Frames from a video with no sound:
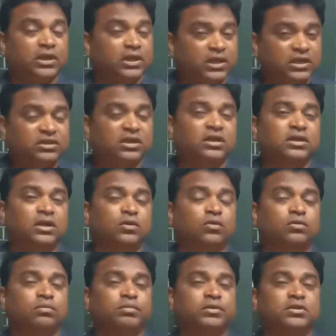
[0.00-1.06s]
इसीलिए
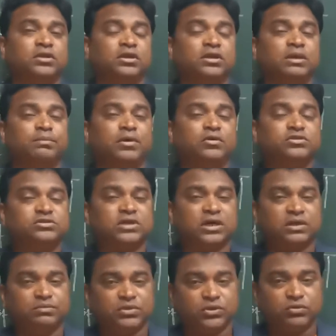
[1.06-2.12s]
लोग इसीलिए बहुत
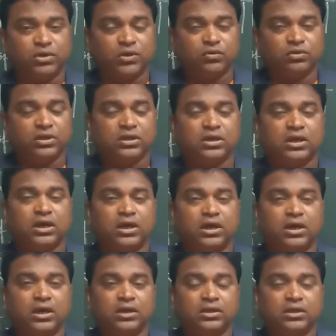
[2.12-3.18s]
सारे विद्वानों ने कहा
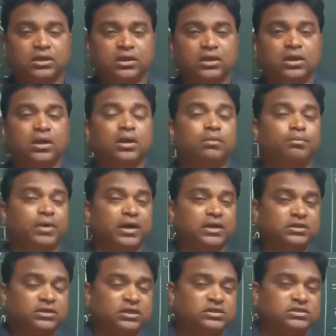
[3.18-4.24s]
है कि
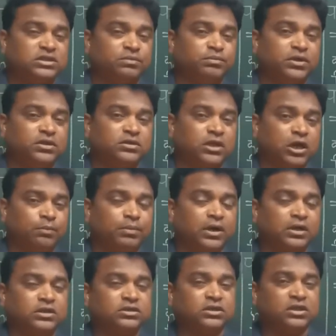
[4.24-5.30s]
भारत की सभ्यता
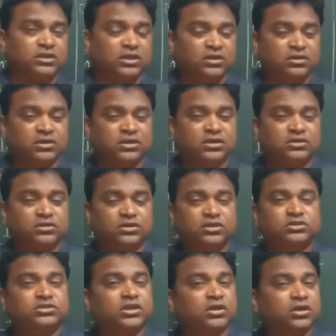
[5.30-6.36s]
भारत की संस्कृति की
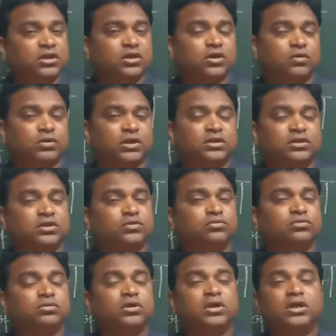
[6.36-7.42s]
जननी कौन है
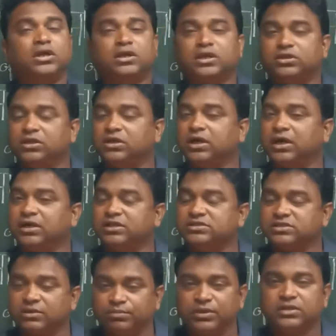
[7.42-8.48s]
सिंधु नदी घाटी
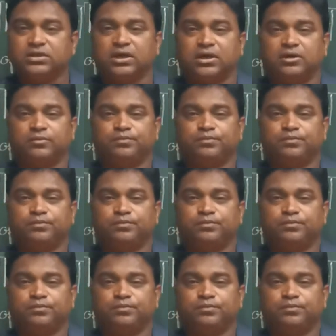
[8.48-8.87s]
सभ्यता